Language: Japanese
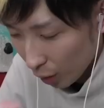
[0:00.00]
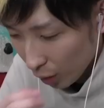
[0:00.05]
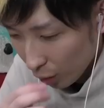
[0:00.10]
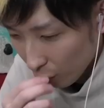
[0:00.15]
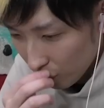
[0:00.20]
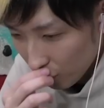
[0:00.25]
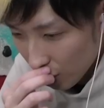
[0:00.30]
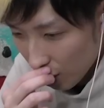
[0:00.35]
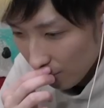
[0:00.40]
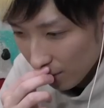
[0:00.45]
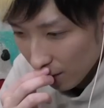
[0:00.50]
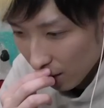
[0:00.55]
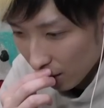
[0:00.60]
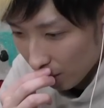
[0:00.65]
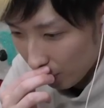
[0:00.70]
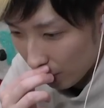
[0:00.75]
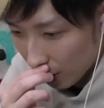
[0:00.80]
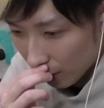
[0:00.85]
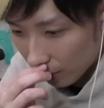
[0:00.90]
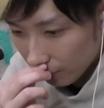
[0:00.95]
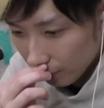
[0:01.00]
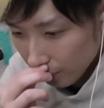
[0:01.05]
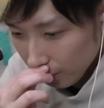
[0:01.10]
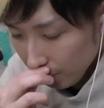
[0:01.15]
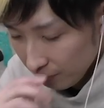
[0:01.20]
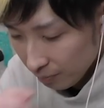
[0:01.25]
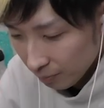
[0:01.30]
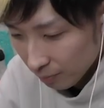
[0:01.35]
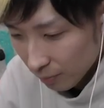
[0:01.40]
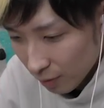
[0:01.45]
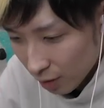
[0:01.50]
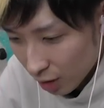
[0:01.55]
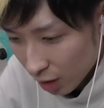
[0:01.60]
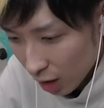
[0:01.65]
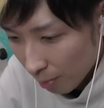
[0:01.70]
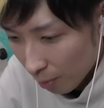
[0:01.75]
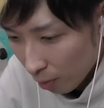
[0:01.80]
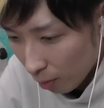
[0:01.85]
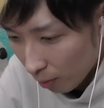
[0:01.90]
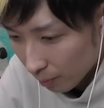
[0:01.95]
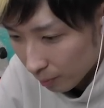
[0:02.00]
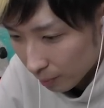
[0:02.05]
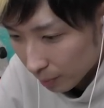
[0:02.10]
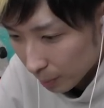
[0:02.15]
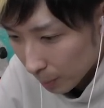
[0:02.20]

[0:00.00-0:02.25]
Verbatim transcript: これ江戸時代みたいになってもだよ。しかも、